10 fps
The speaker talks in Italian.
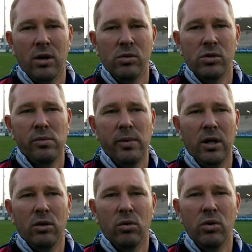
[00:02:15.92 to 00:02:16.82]
in questo
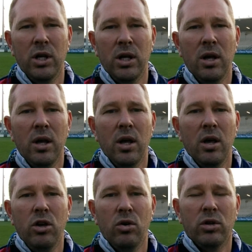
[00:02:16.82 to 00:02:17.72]
momento. Quindi
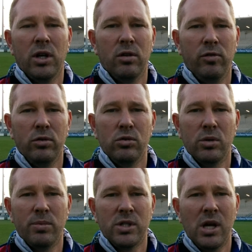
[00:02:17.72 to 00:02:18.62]
io ho tanta
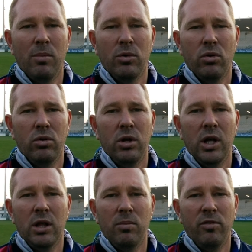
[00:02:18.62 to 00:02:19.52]
fiducia per sabato,
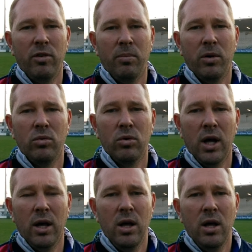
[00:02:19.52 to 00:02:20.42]
niente mi fa
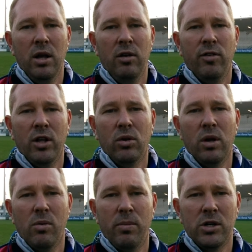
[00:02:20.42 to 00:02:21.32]
paura il fatto che
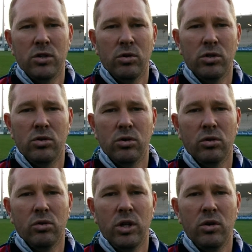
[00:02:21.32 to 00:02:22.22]
abbiamo perso questo
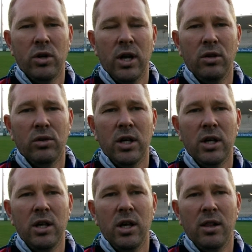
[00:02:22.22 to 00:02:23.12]
giocatore. Io credo che
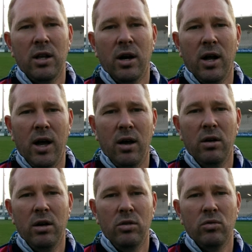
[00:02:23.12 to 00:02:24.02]
chi entrerà
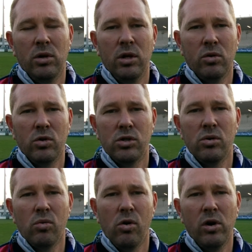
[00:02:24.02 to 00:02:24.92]
in, in, questi
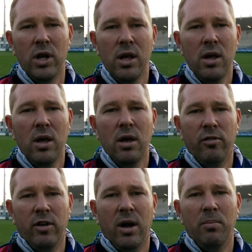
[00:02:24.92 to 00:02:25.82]
ruoli
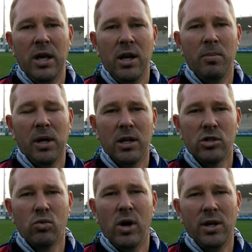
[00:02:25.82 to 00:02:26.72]
farà bene perché la
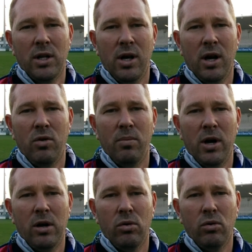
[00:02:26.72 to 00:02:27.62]
squadra darà una
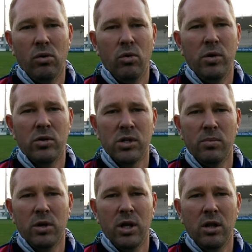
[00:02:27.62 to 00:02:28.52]
mano a loro. Come io ho
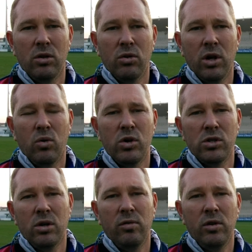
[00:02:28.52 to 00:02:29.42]
sempre detto che
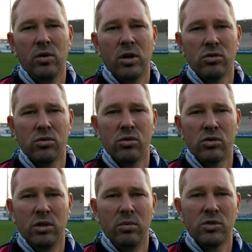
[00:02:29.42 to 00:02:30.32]
questo era il Vigo, l'anno
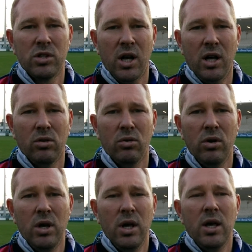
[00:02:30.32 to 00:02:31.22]
scorso ha dimostrato
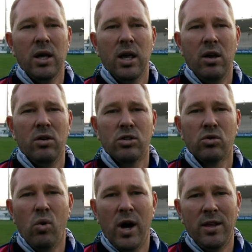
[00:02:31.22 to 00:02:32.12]
che è una
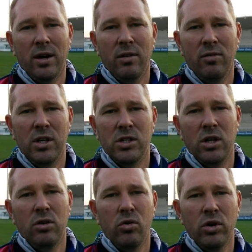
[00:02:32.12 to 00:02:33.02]
squadra che
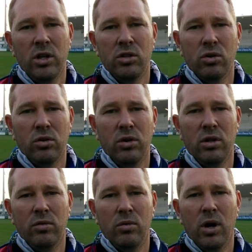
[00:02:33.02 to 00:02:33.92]
vince, non i giocatori
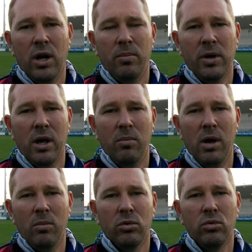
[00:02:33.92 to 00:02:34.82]
individuali, perché
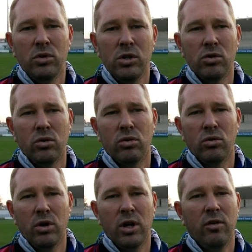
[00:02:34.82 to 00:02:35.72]
abbiamo tutti i
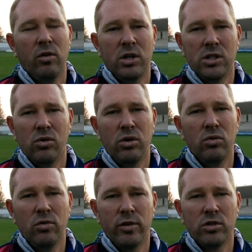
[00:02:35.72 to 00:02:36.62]
giocatori che se
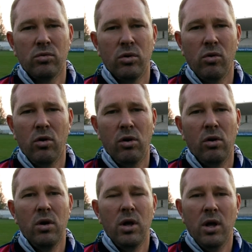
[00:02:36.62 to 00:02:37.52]
ognuno fa il suo ruolo
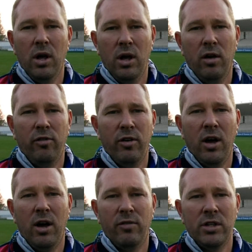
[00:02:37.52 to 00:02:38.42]
eh,
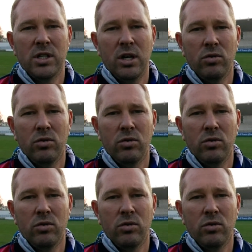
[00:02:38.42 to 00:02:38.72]
fa avanzare